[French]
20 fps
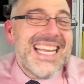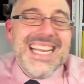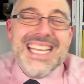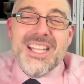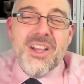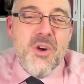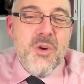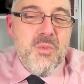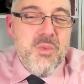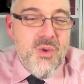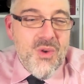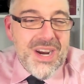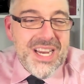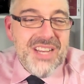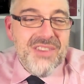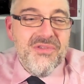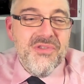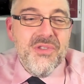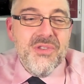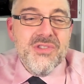Et d'un point
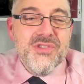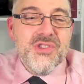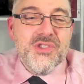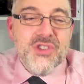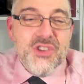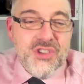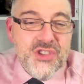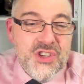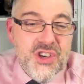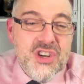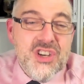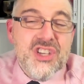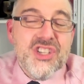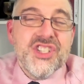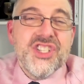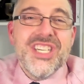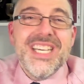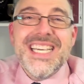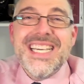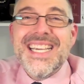de vue
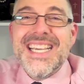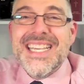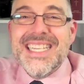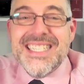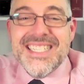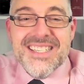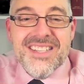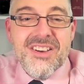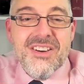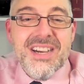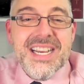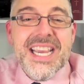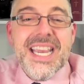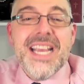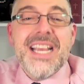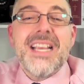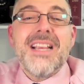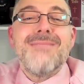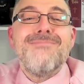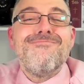sociologique et
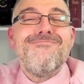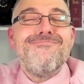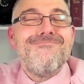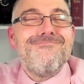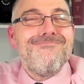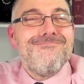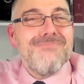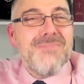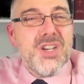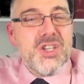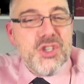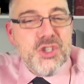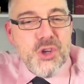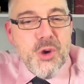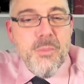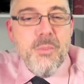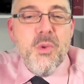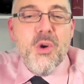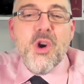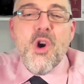historique, je
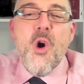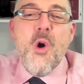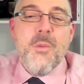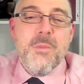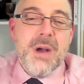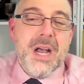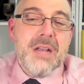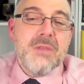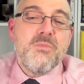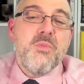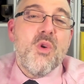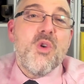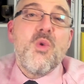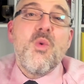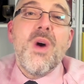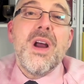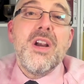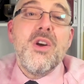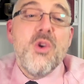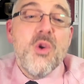peux comprendre
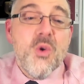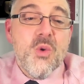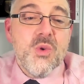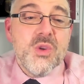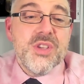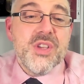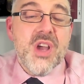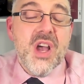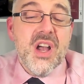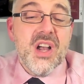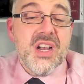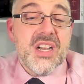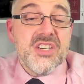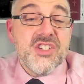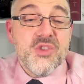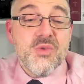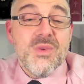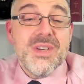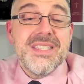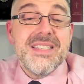pourquoi l'auteur a
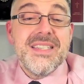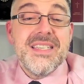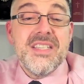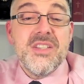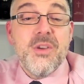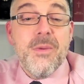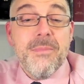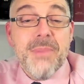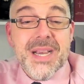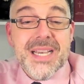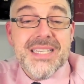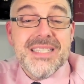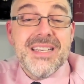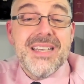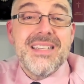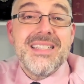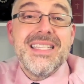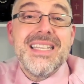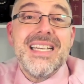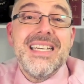choisi de
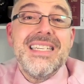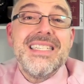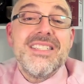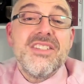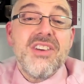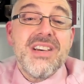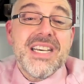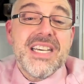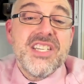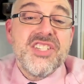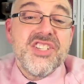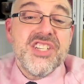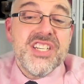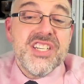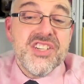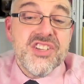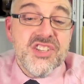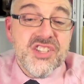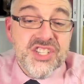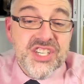présenter les
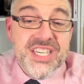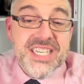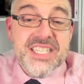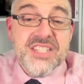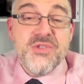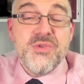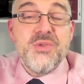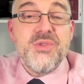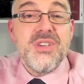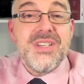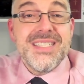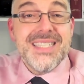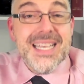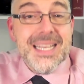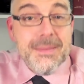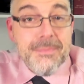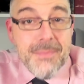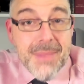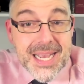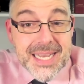origines de Jésus de
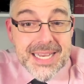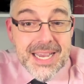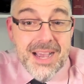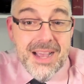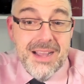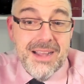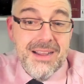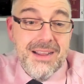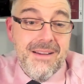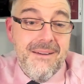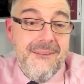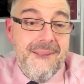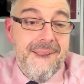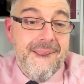cette manière